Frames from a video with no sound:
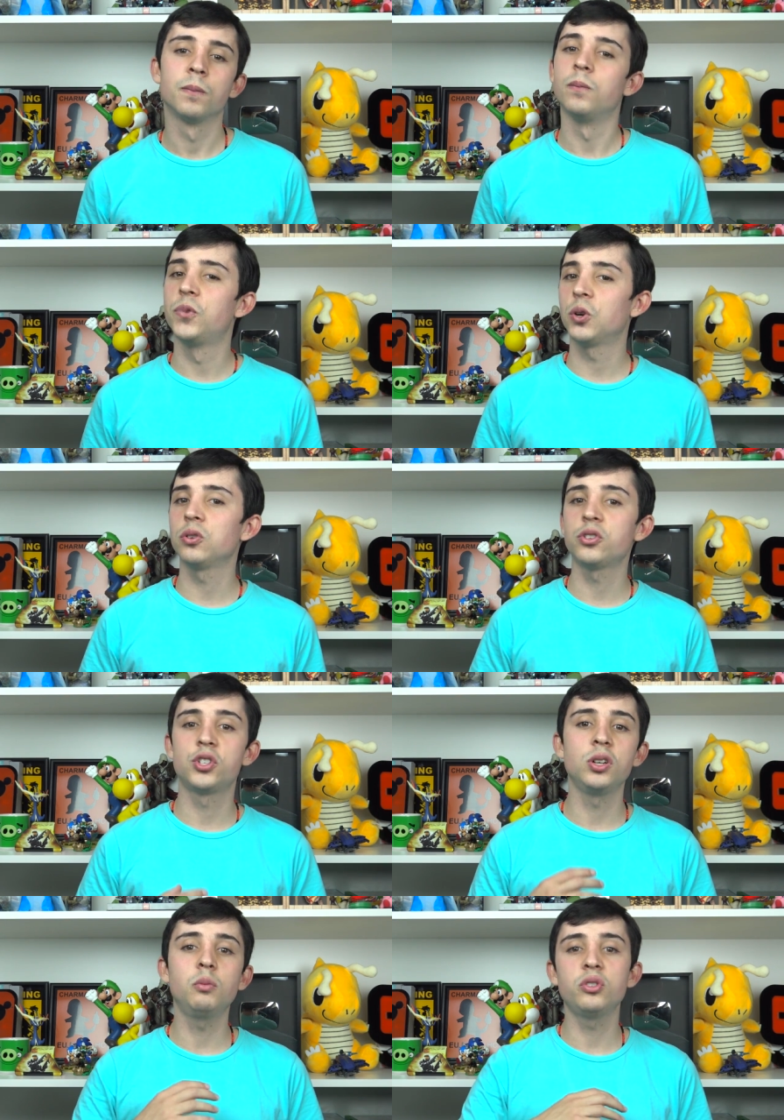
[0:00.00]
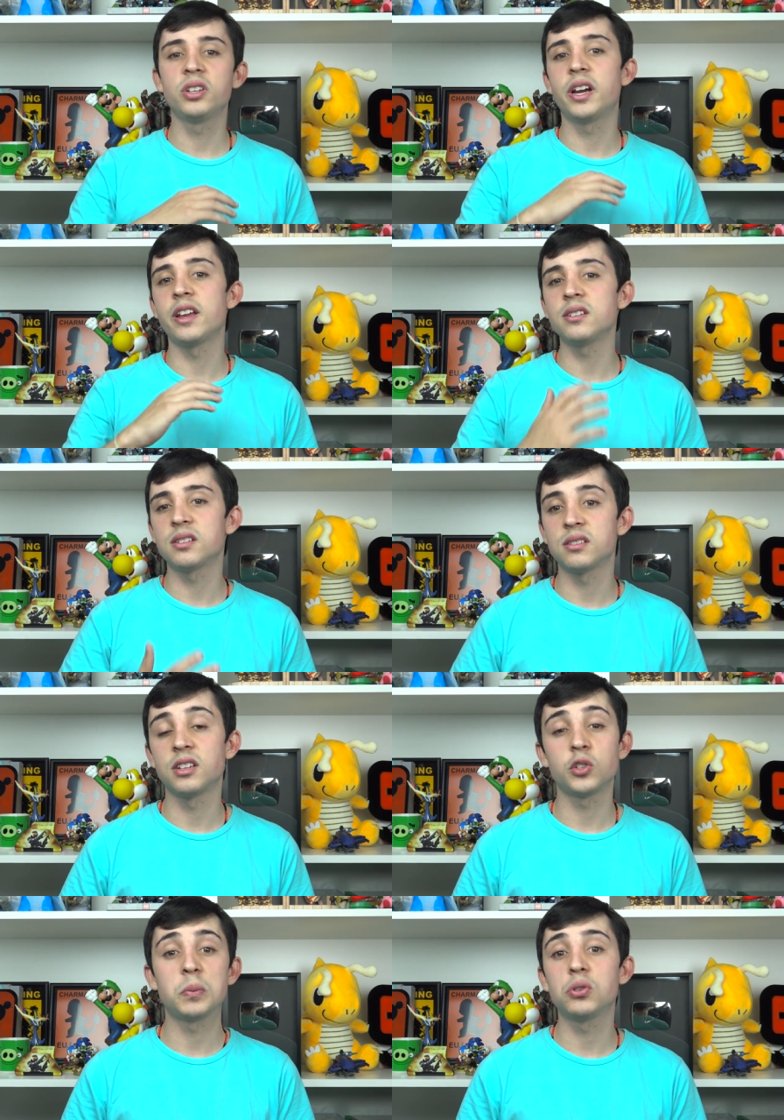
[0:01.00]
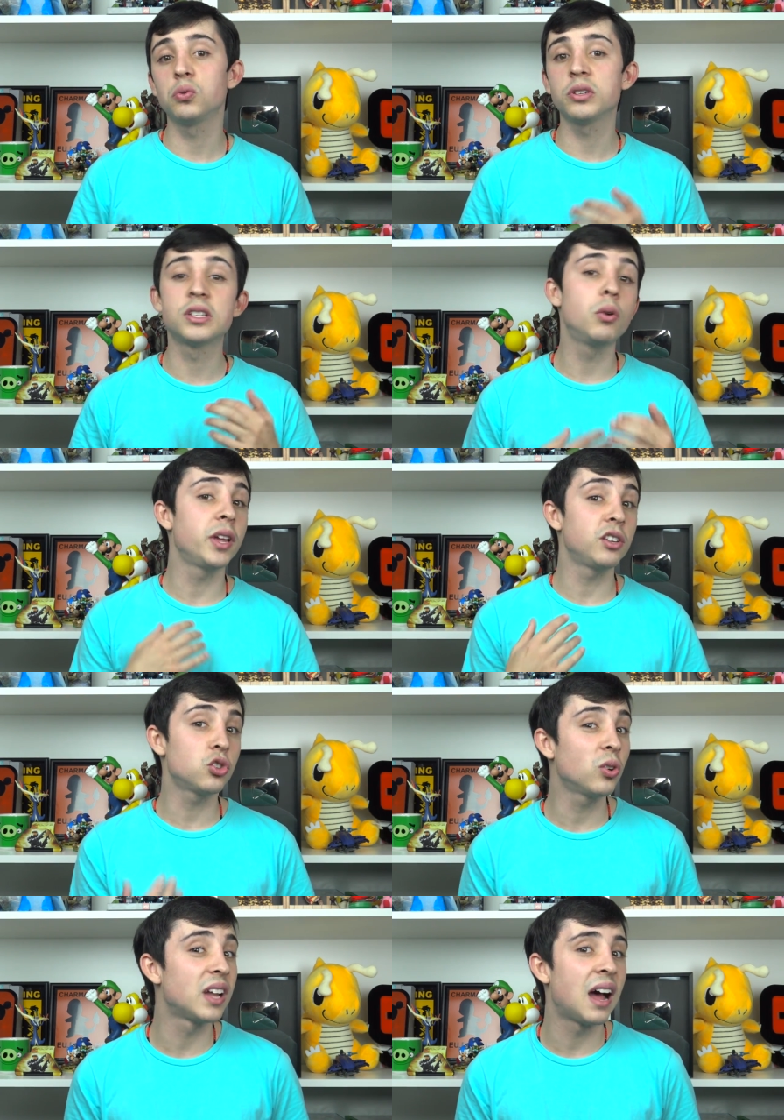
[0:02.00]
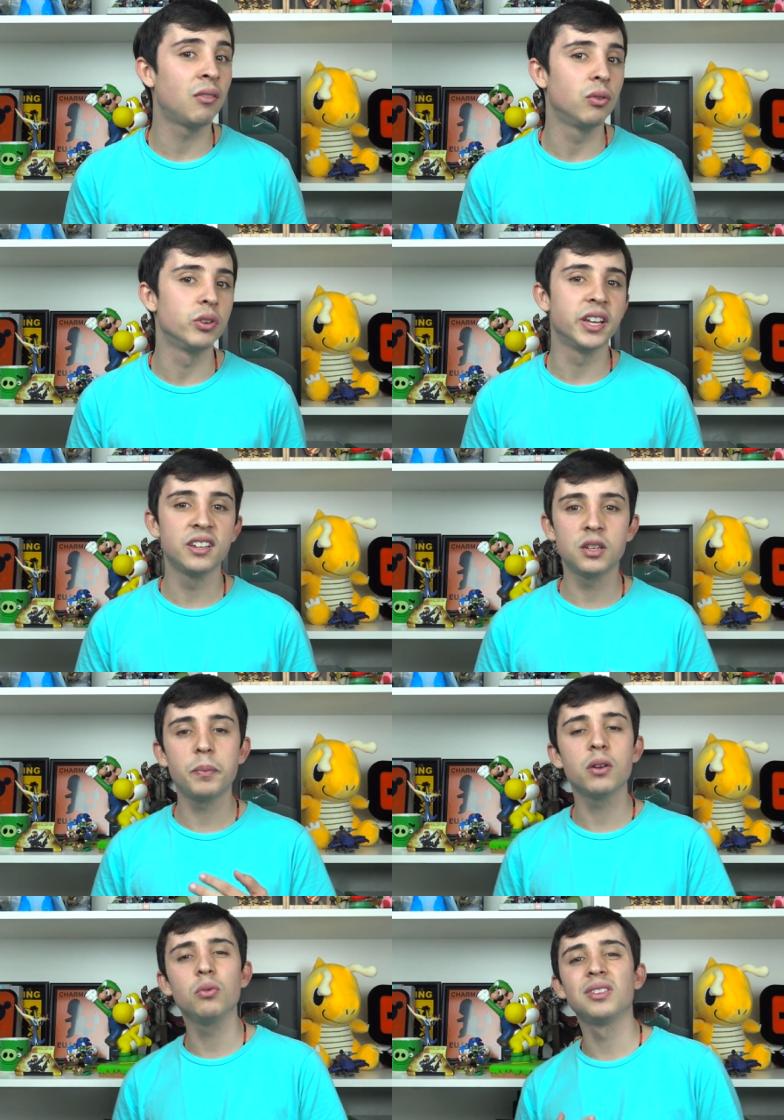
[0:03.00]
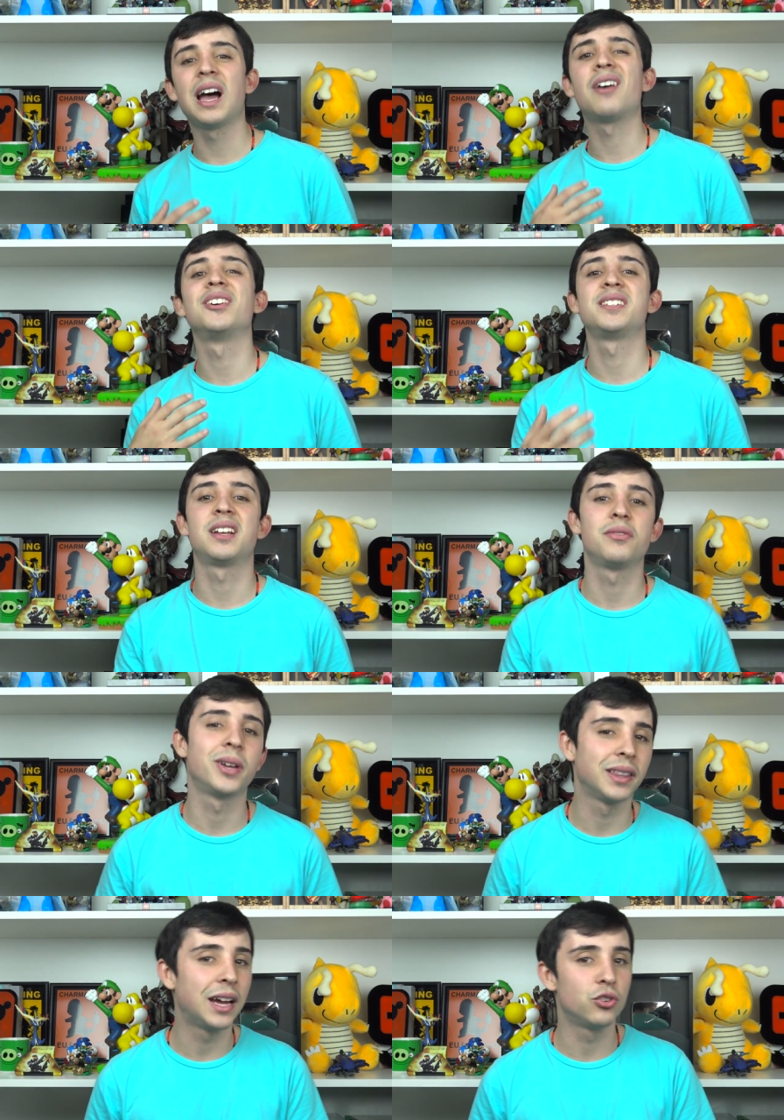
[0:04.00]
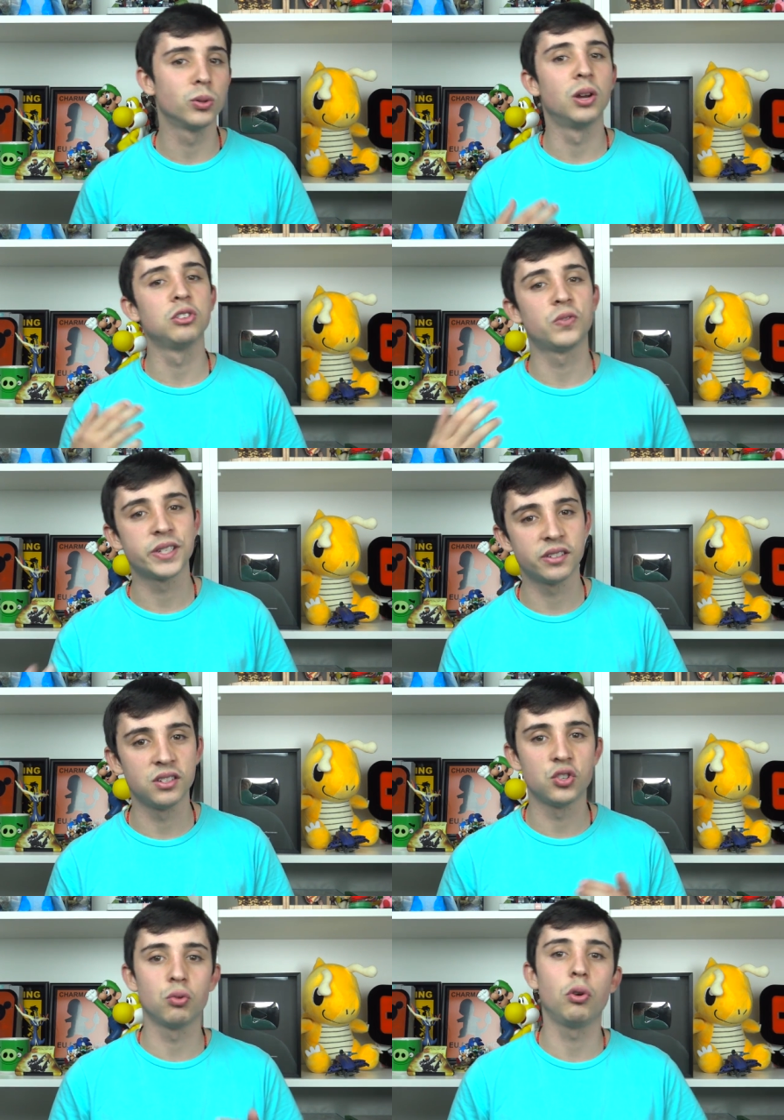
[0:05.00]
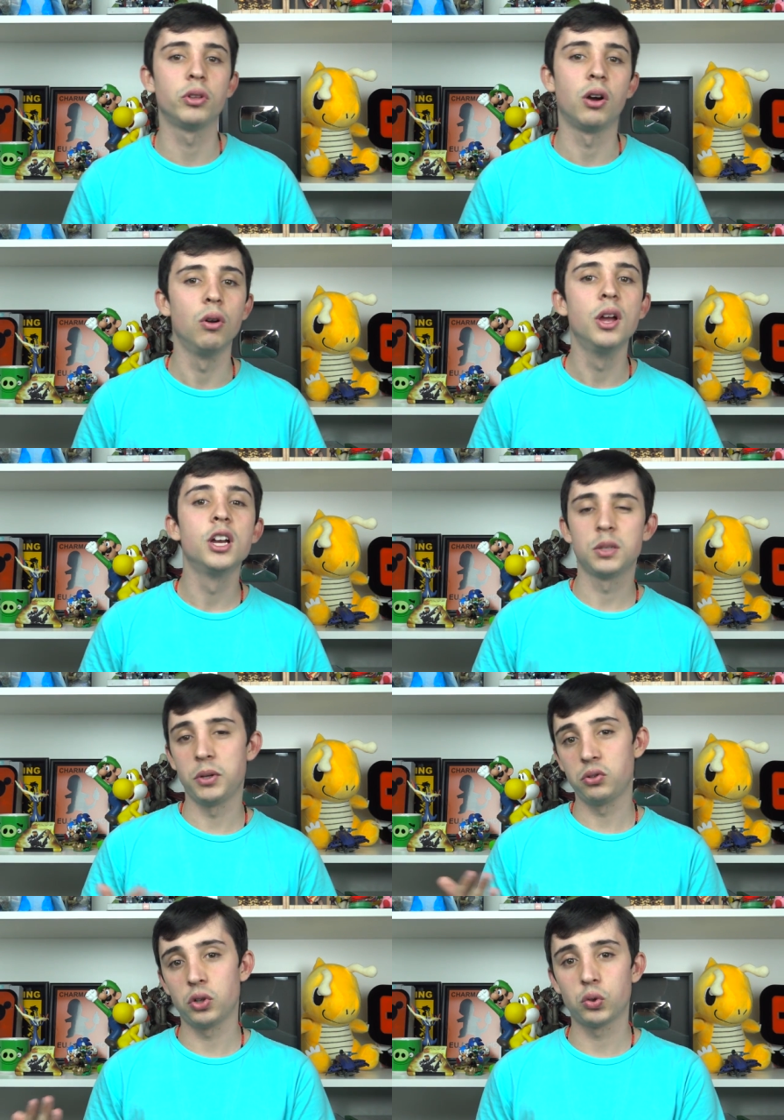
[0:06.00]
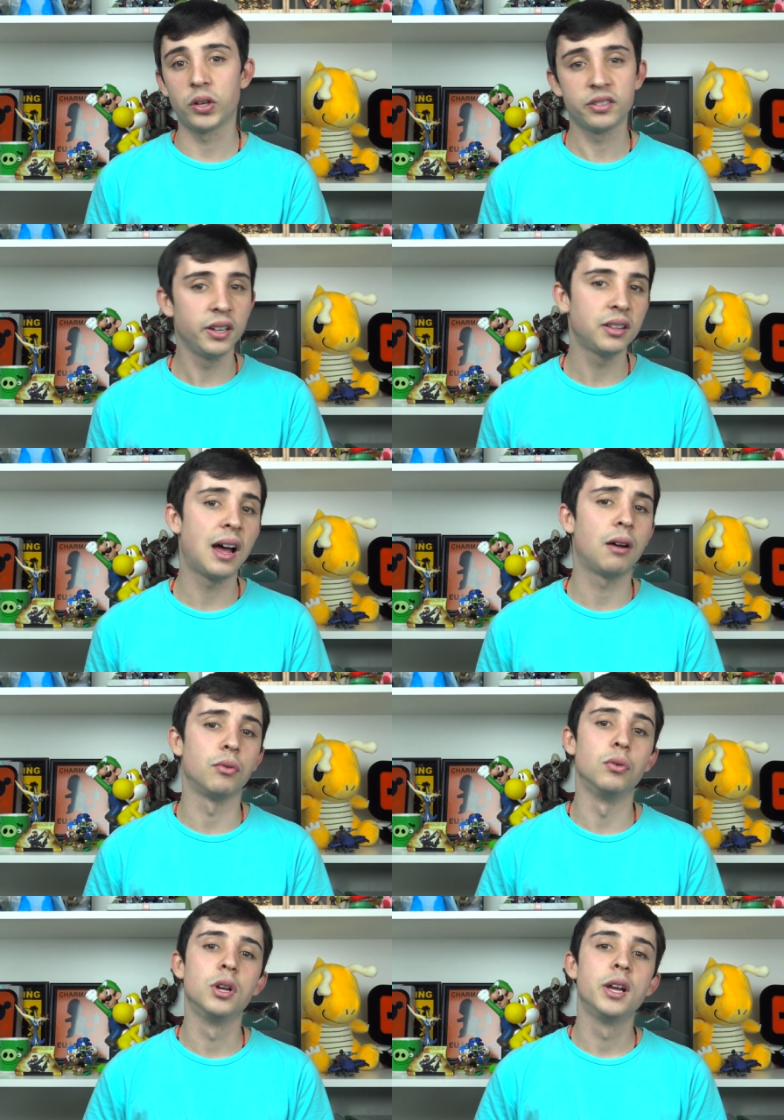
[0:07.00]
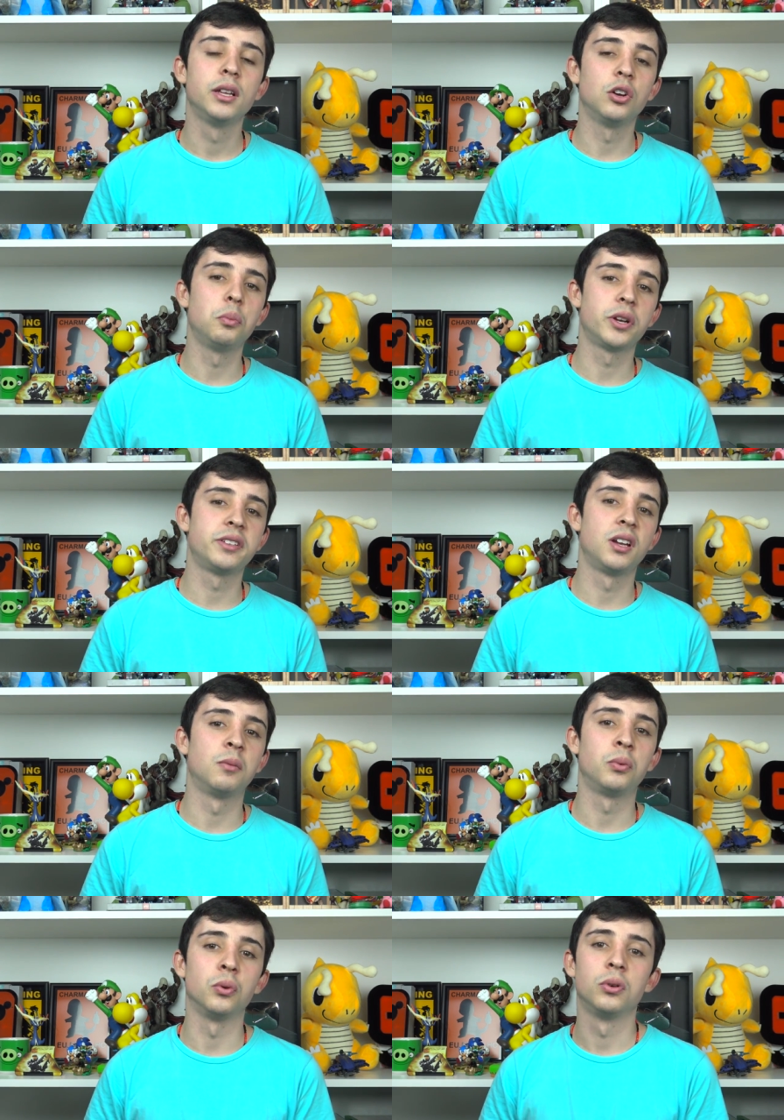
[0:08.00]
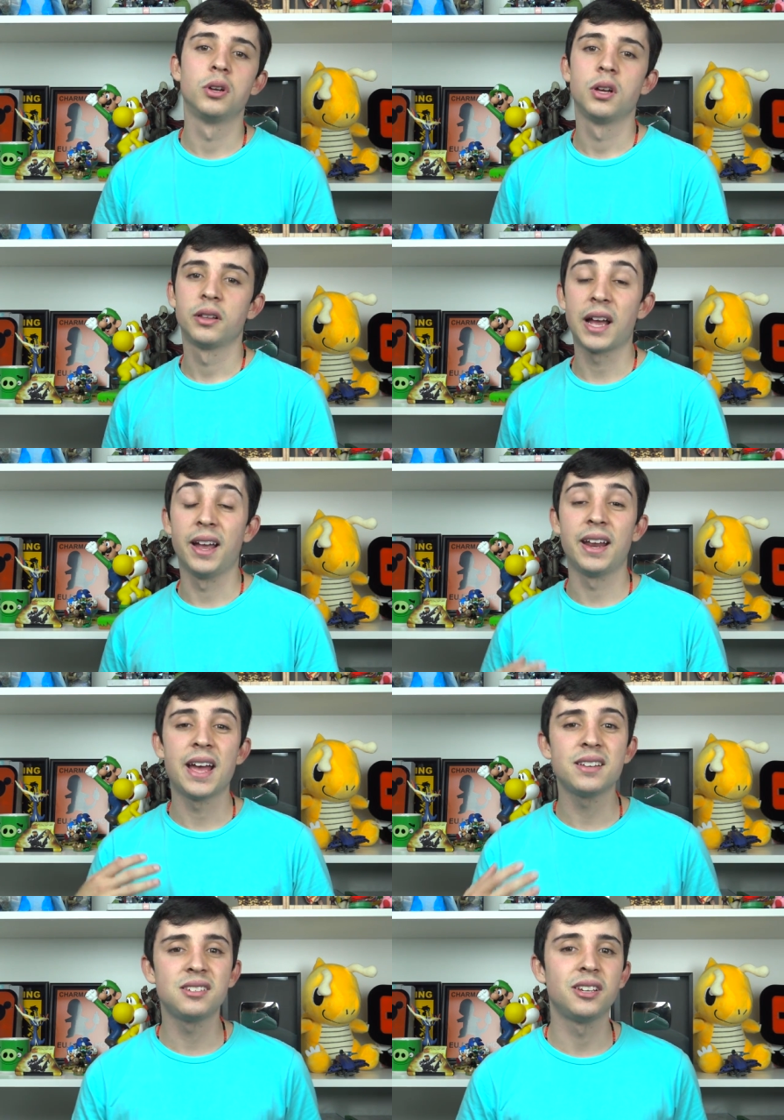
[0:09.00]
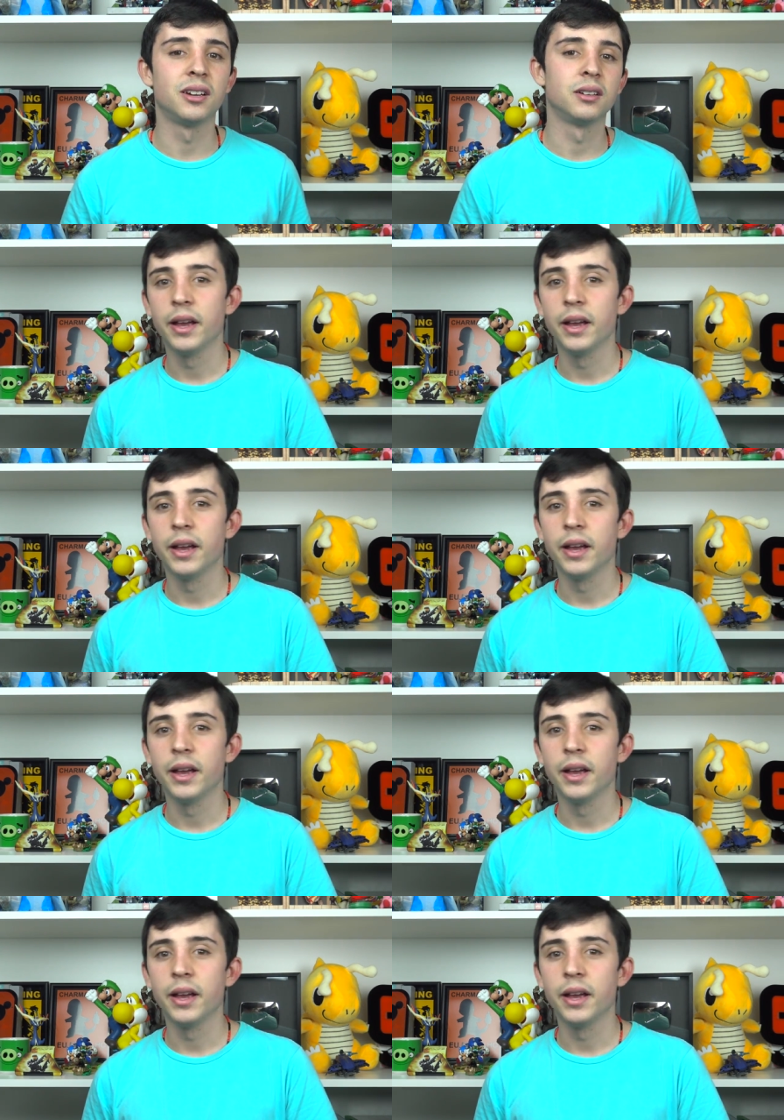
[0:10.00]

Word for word: Então nós tínhamos crenças que as pessoas não questionavam, ninguém se perguntava se era verdade ou não, se fazia sentido ou não. As pessoas só aceitavam. Então, por exemplo, na Grécia,